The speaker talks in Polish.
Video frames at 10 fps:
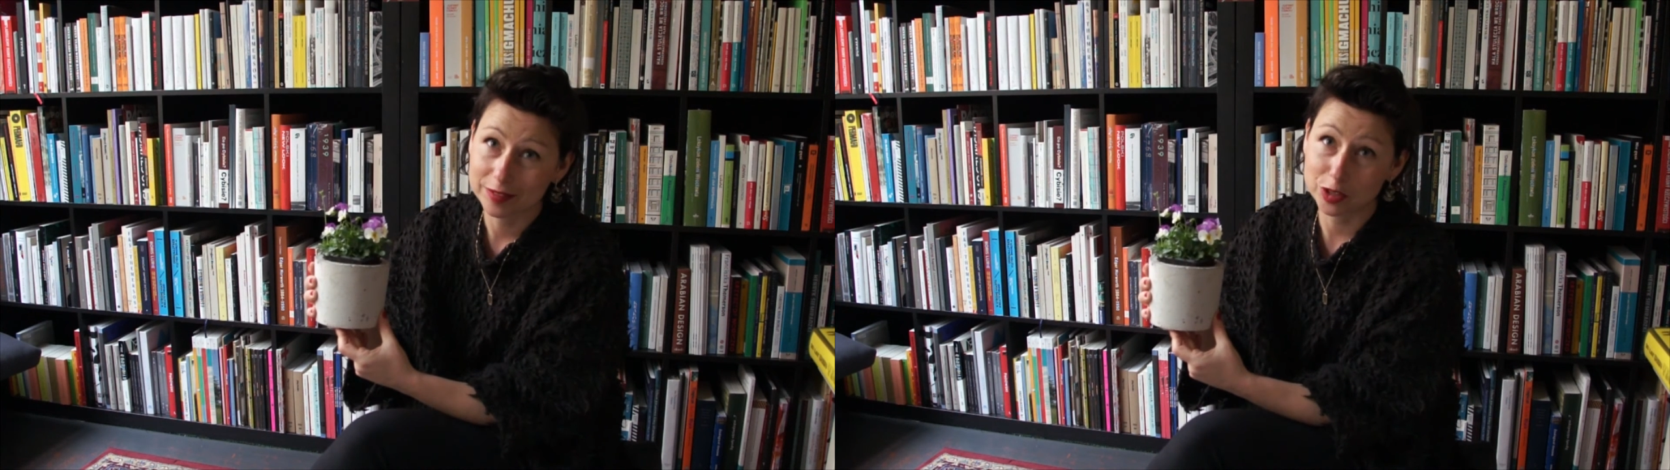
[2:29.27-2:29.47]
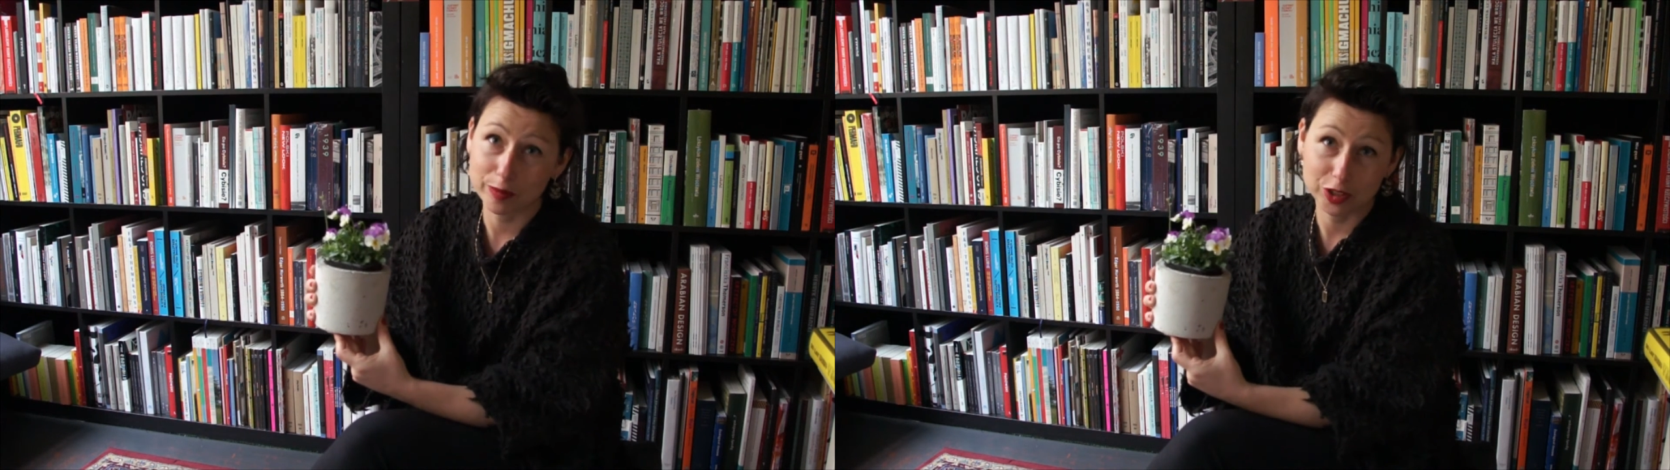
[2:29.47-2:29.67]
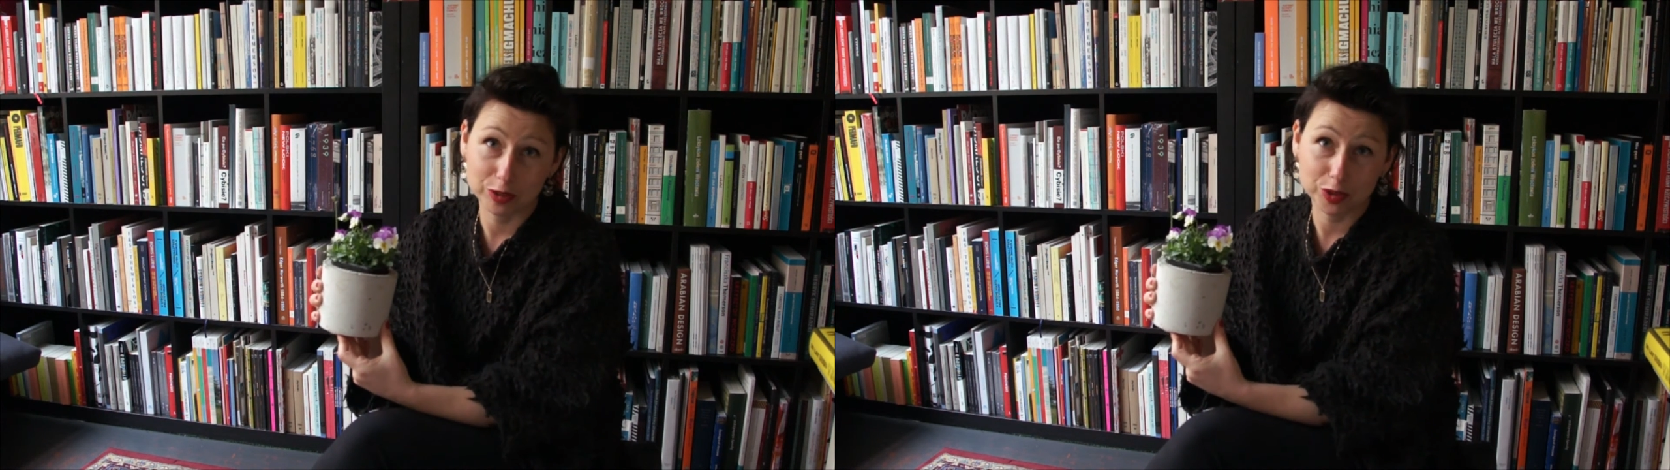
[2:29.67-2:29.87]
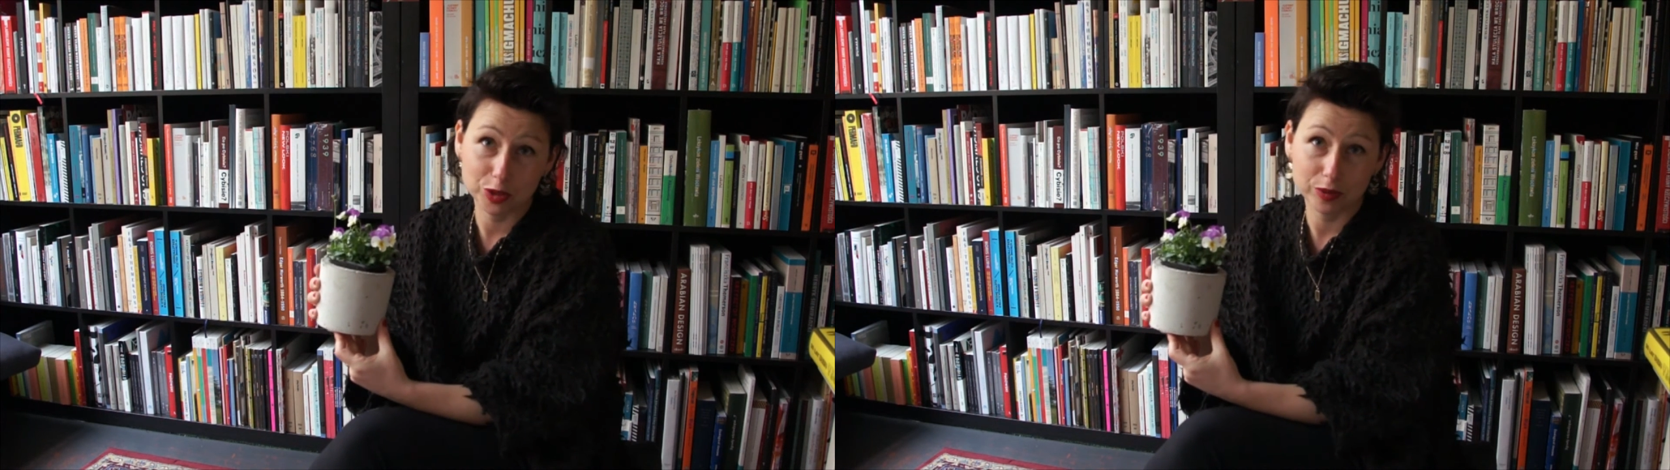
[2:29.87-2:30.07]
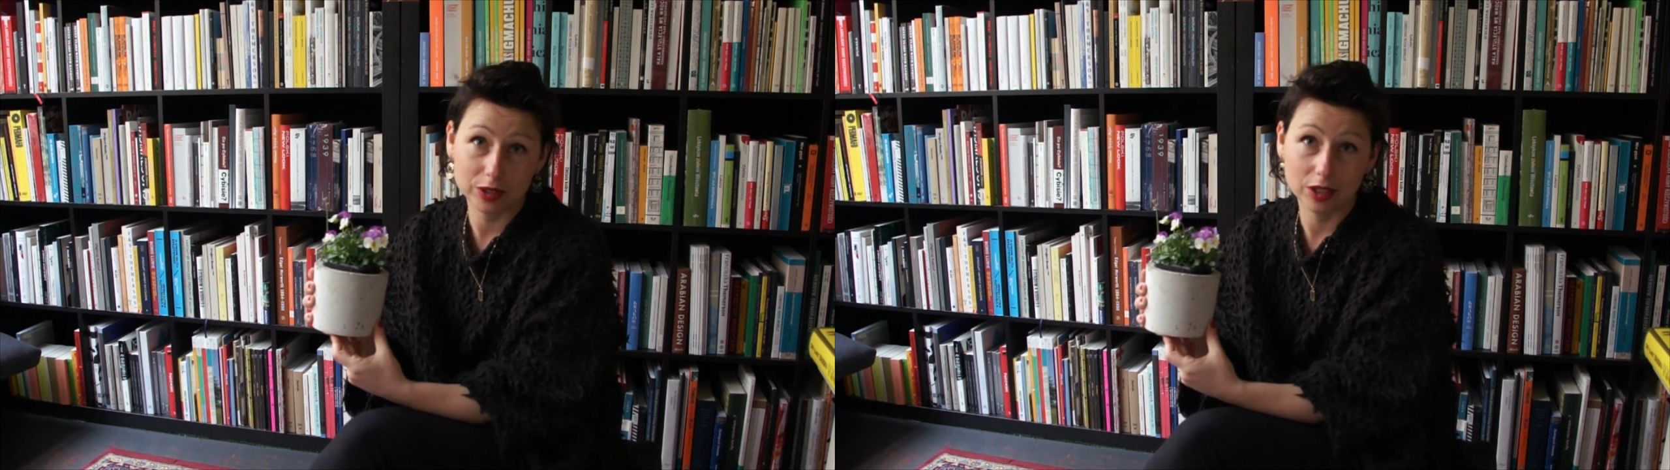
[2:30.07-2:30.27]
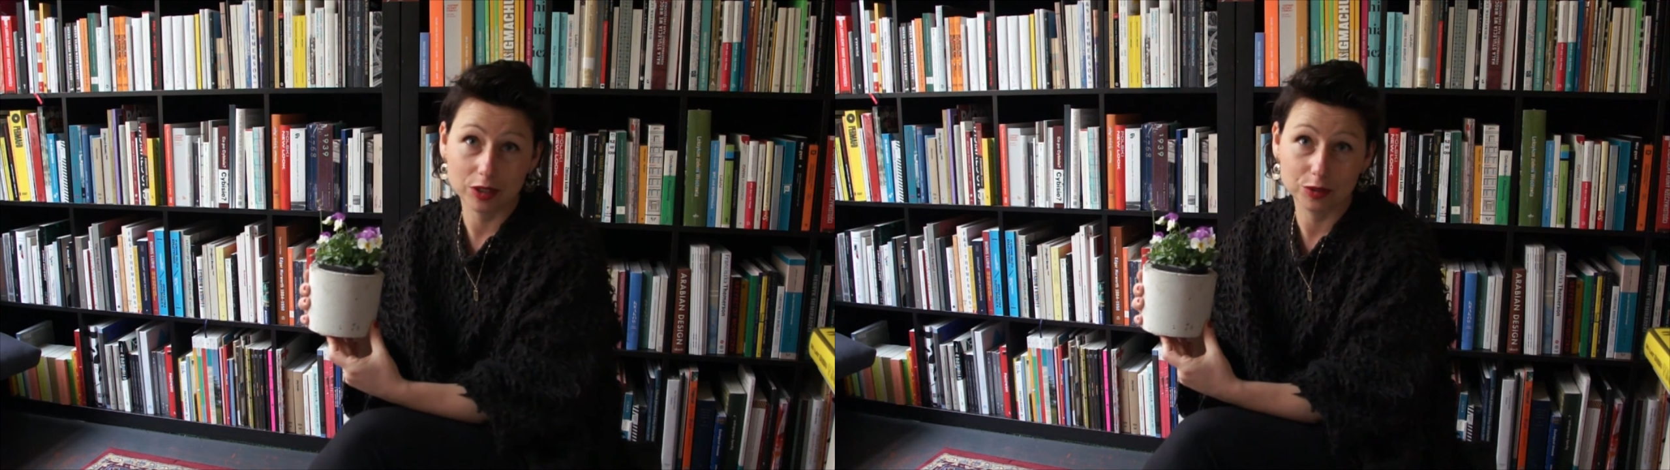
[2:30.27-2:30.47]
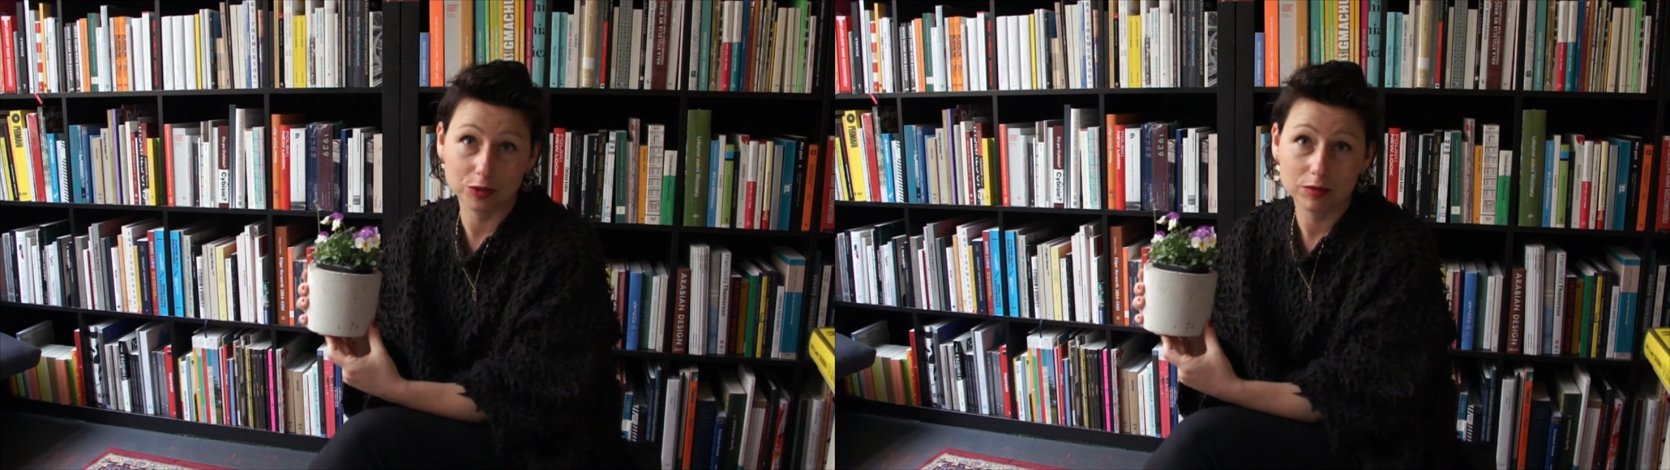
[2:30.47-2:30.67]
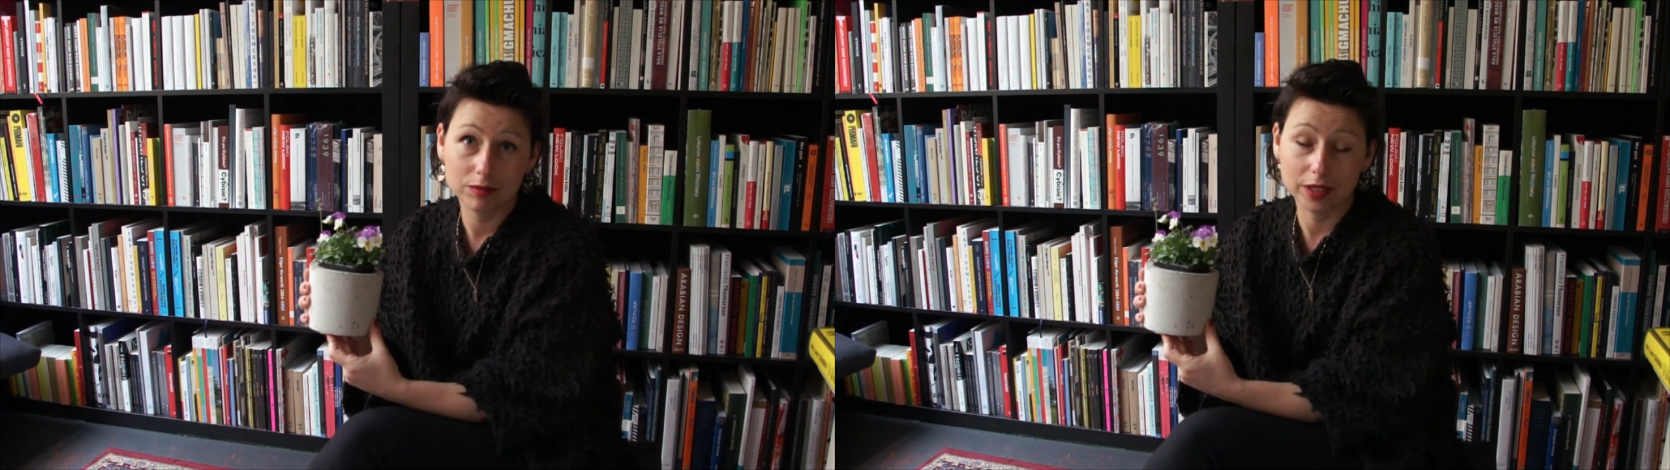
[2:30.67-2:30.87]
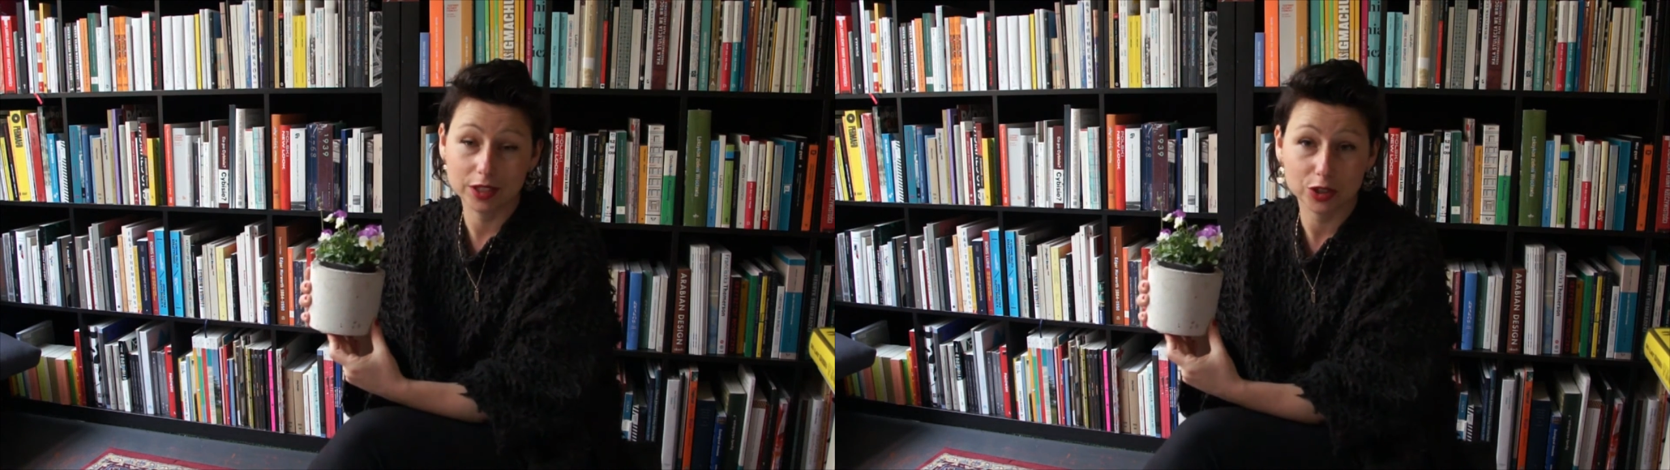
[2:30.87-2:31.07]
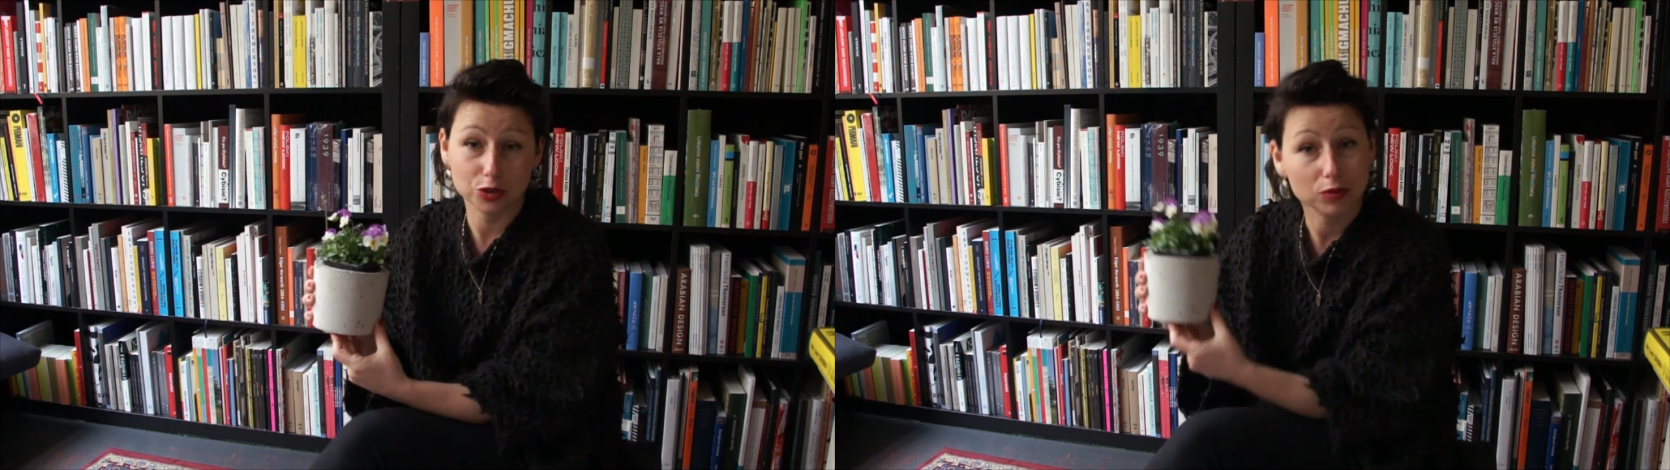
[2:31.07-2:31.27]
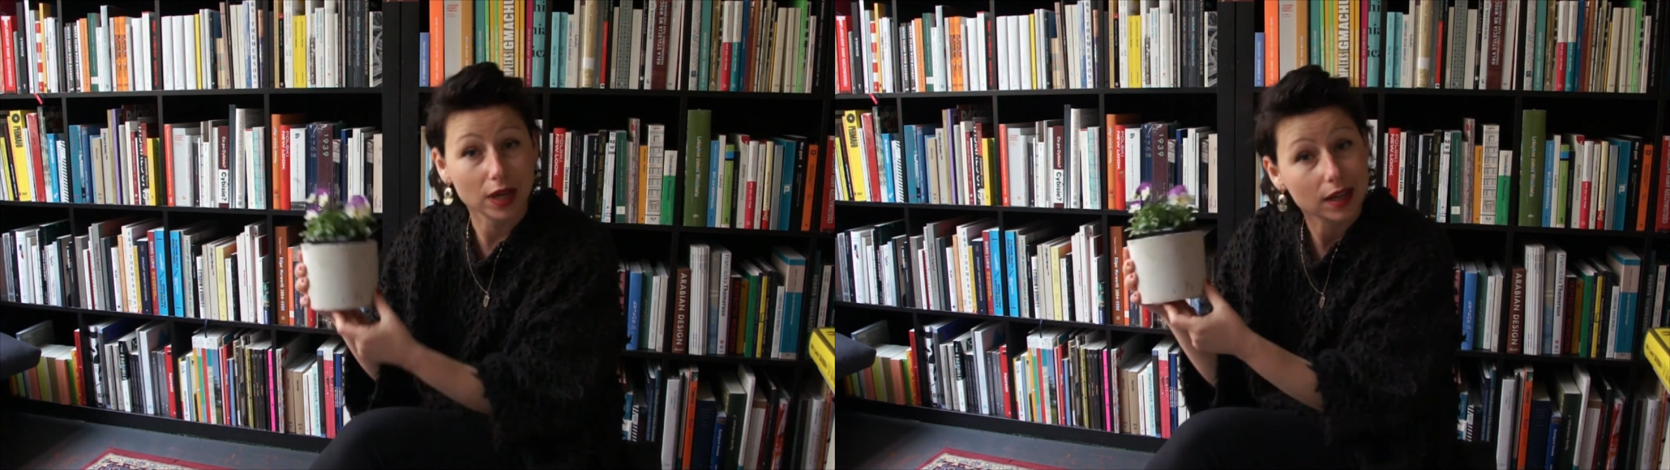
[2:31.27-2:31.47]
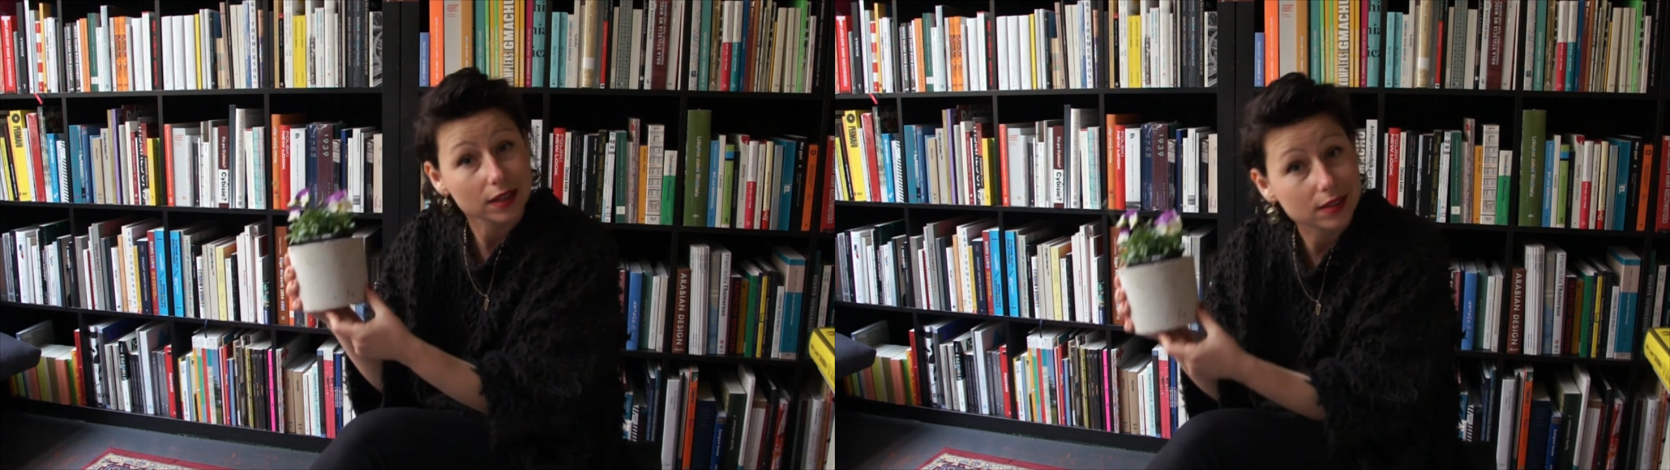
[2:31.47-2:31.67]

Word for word: Zobaczymy, czy po tygodniu będzie się czuła